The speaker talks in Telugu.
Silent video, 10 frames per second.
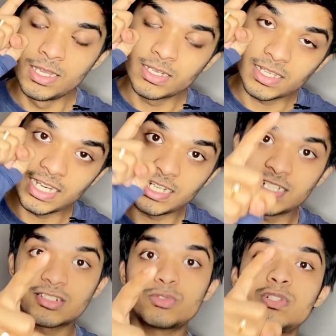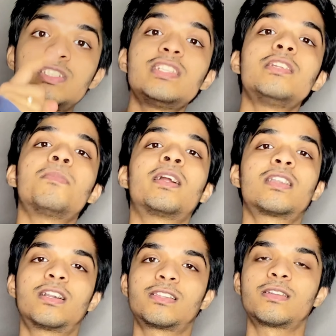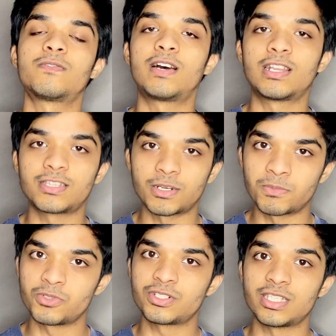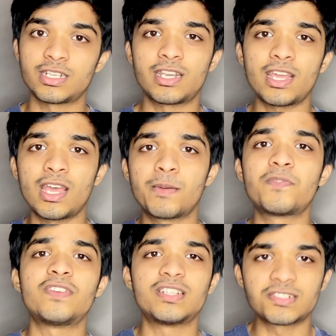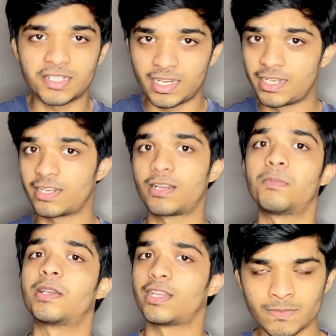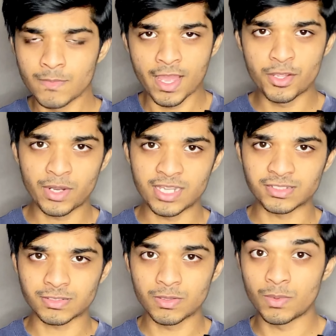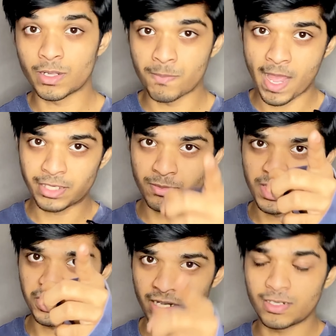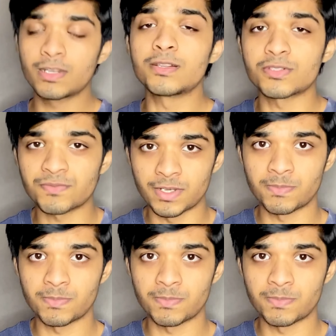క్రియేటర్స్ గురించి నేను మాట్లాడుతాను వాళ్ళ తరపు నుంచి ఎందుకంటే ఆమె ఫిట్నెస్ క్రియేటర్ కాబట్టి హే యు గైస్ వెల్కమ్ బ్యాక్ టు మై ఛానల్ న్యూస్ ఫిట్